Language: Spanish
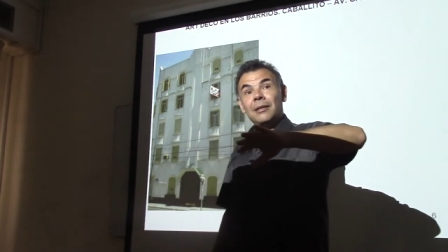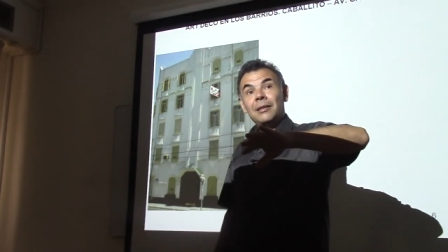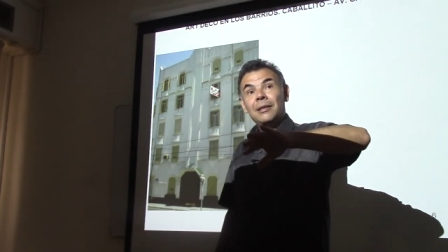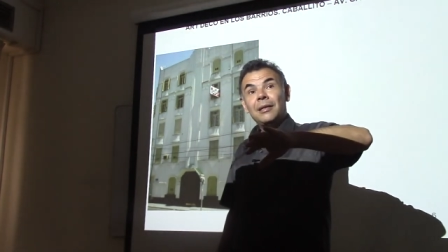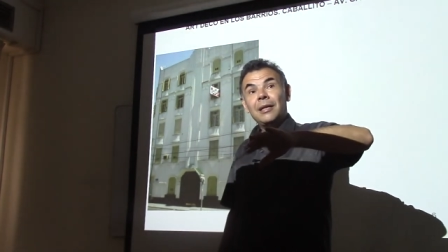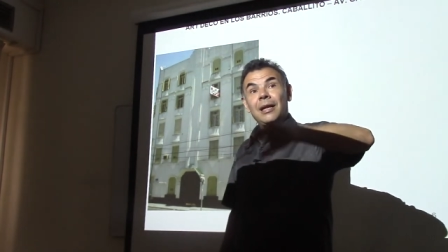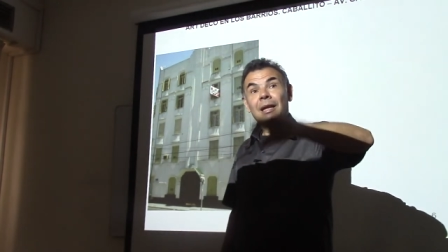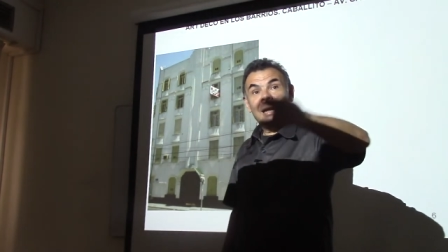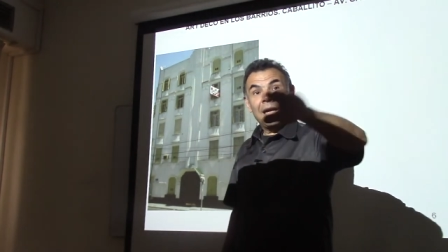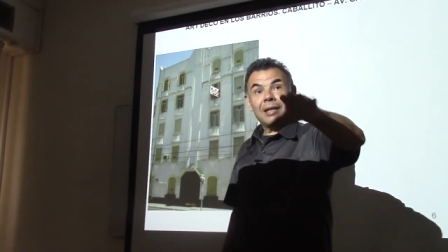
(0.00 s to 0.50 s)

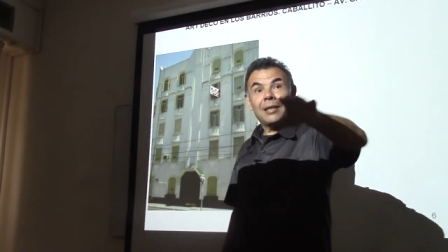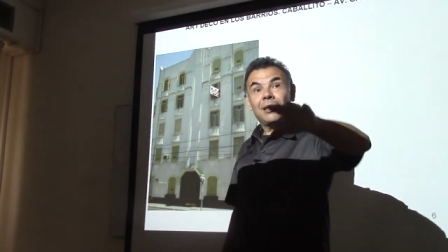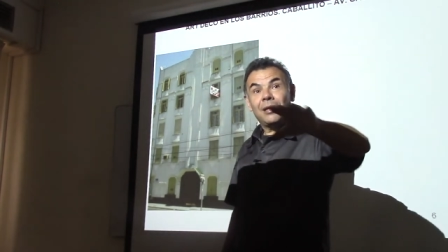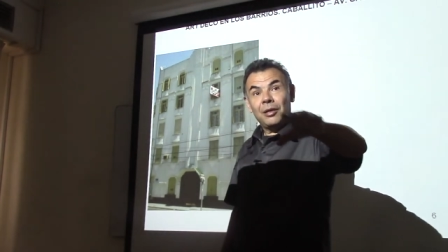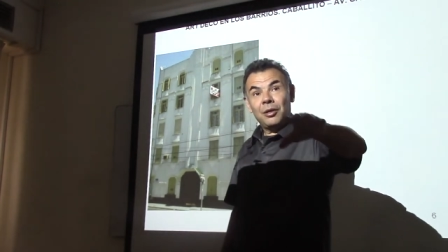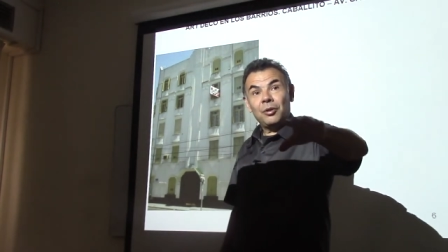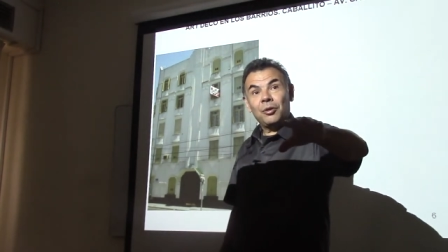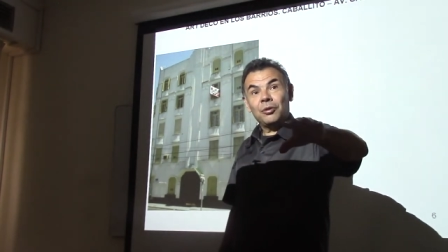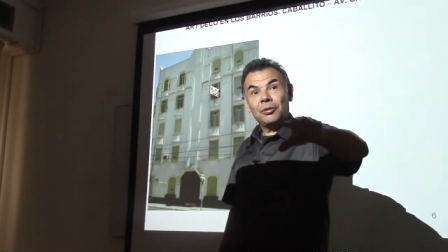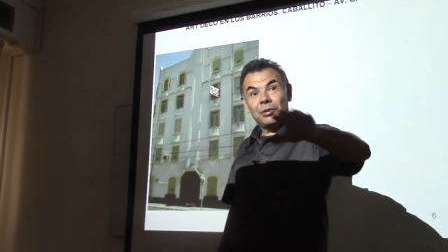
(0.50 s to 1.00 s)
el
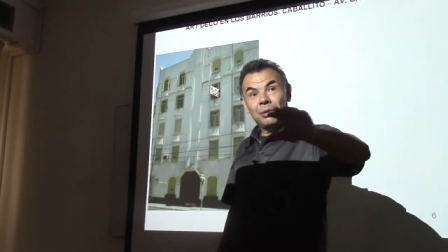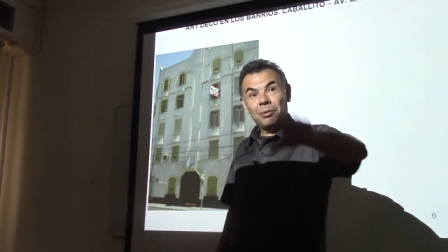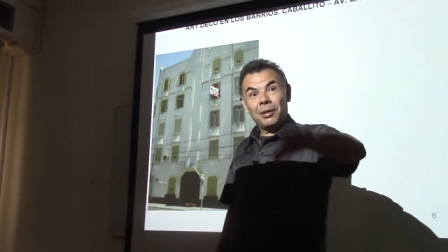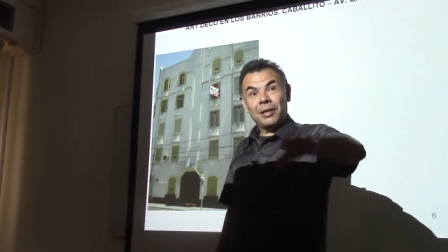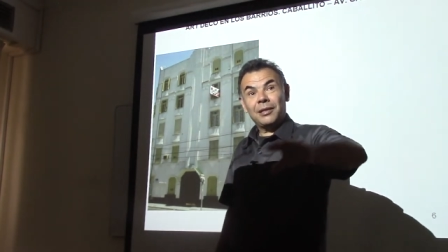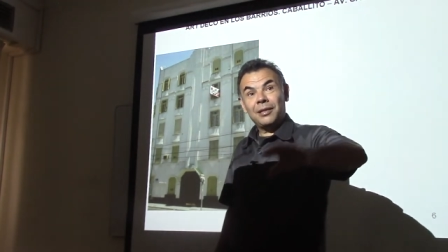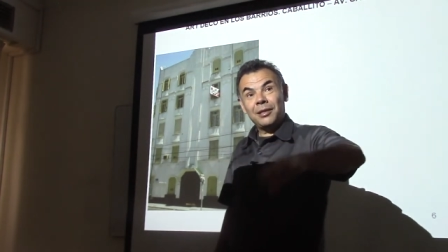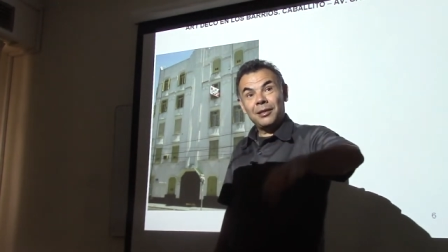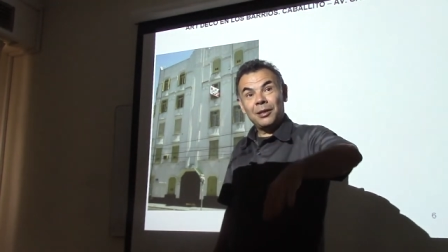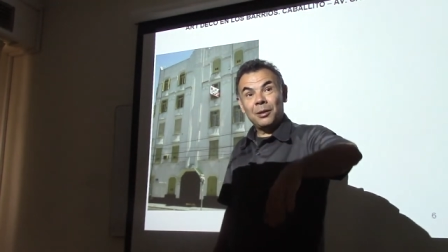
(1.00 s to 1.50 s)
Ardeco se va a
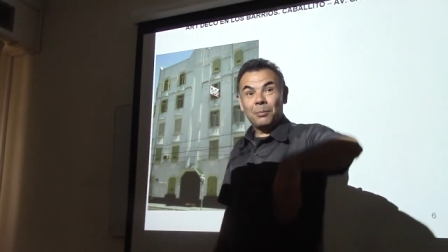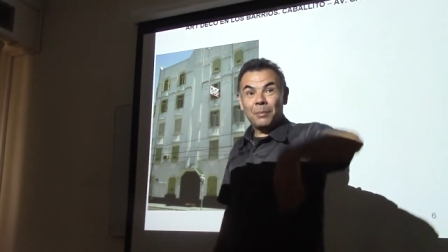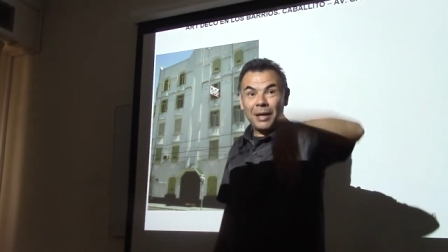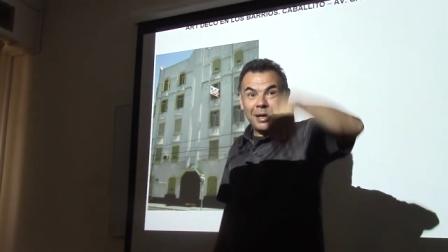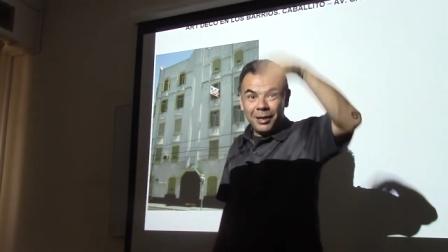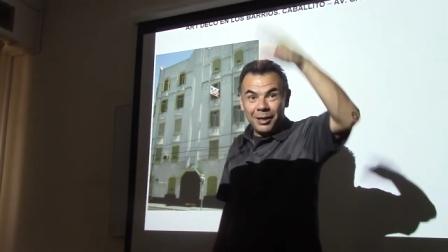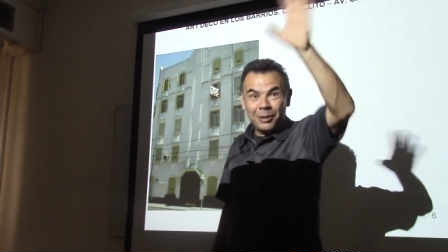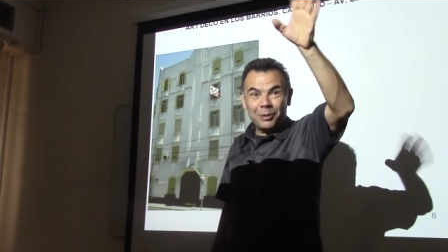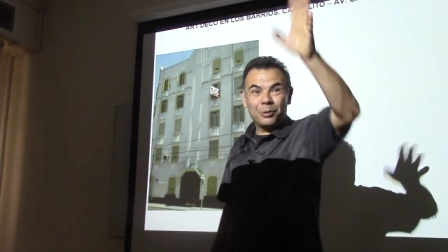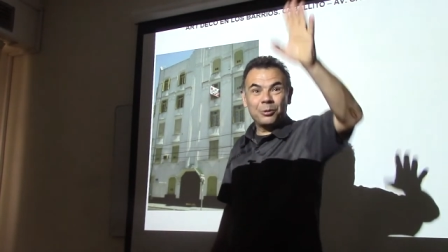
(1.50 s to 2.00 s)
extender más
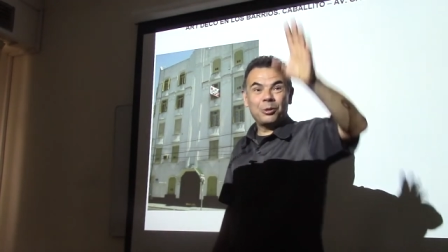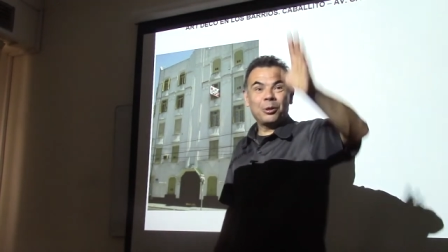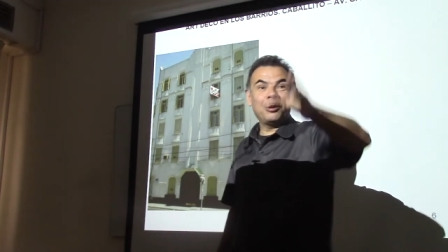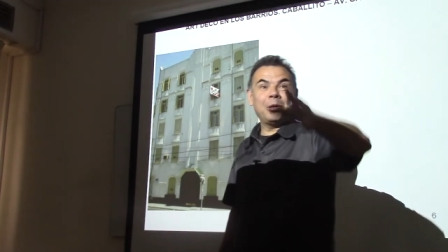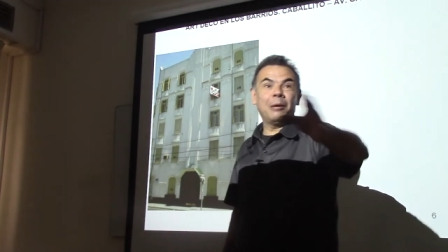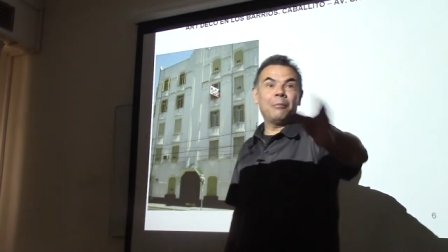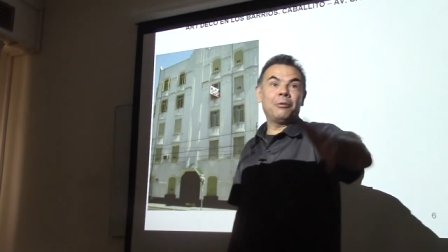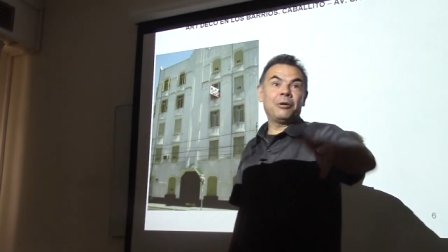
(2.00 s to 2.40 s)
lejos todavía,